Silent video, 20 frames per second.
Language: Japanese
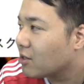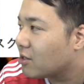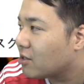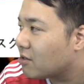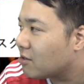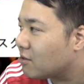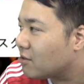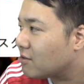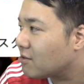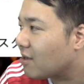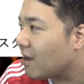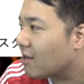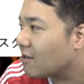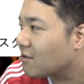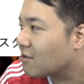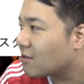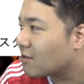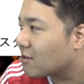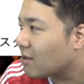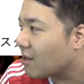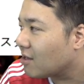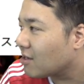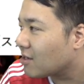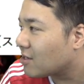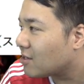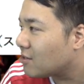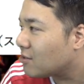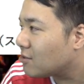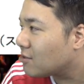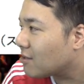急なん、なん
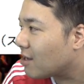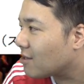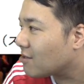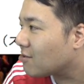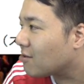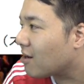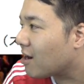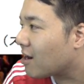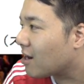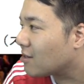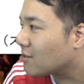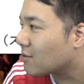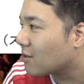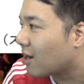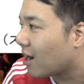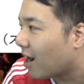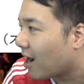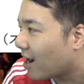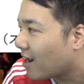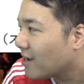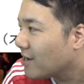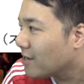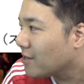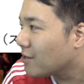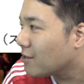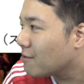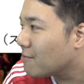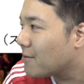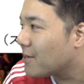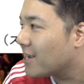ね、急なんとかかんとか
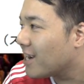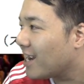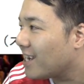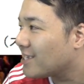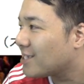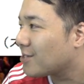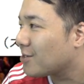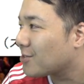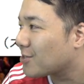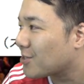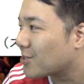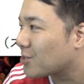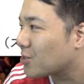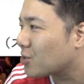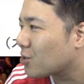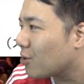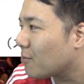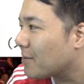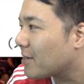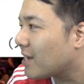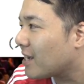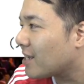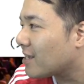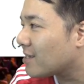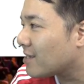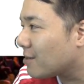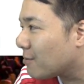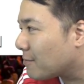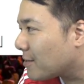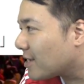UBIソフト、ちょっと読みか、
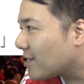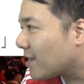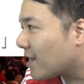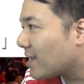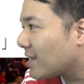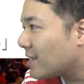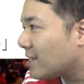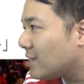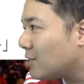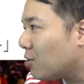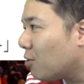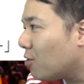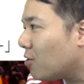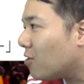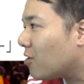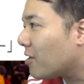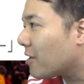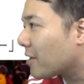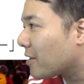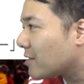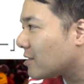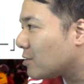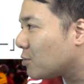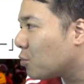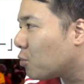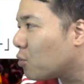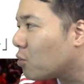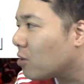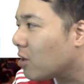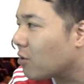読み方がね、日本語から、日
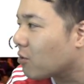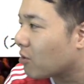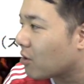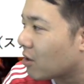本語なの